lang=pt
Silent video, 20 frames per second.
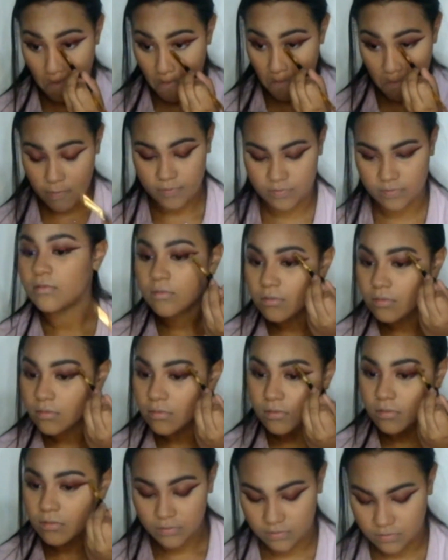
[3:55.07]
Passei um pouquinho de
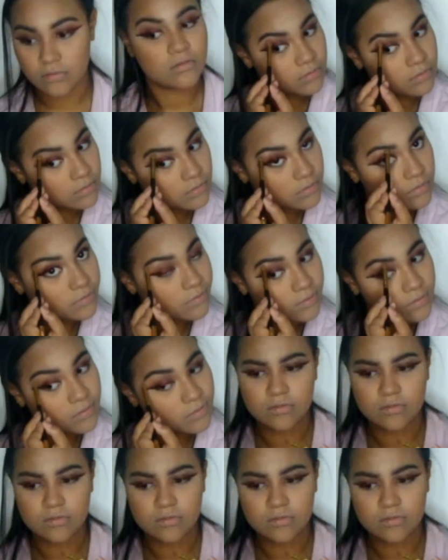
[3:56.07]
babinha, claro.